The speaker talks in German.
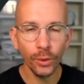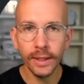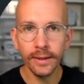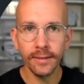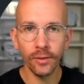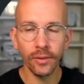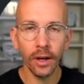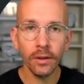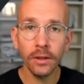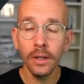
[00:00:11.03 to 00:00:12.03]
IDE zu
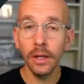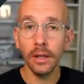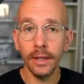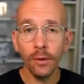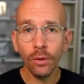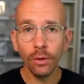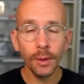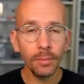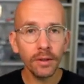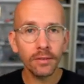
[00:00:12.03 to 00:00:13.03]
sagen, jedoch
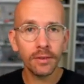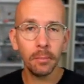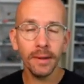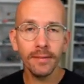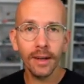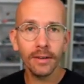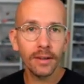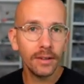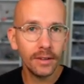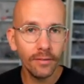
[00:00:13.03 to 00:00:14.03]
gibt es bessere
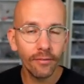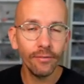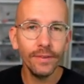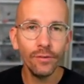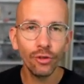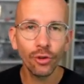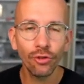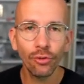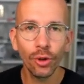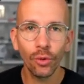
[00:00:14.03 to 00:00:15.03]
Alternativen wie Visual
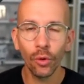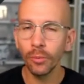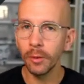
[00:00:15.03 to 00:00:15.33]
Studio Code